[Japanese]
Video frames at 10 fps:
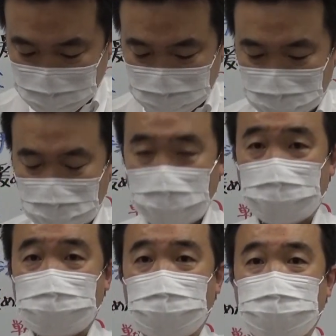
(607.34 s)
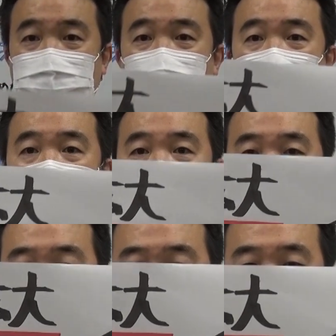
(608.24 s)
きまして、えー、今日の2点
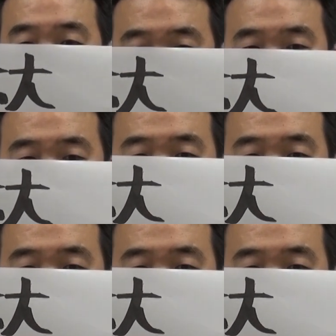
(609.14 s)
目です、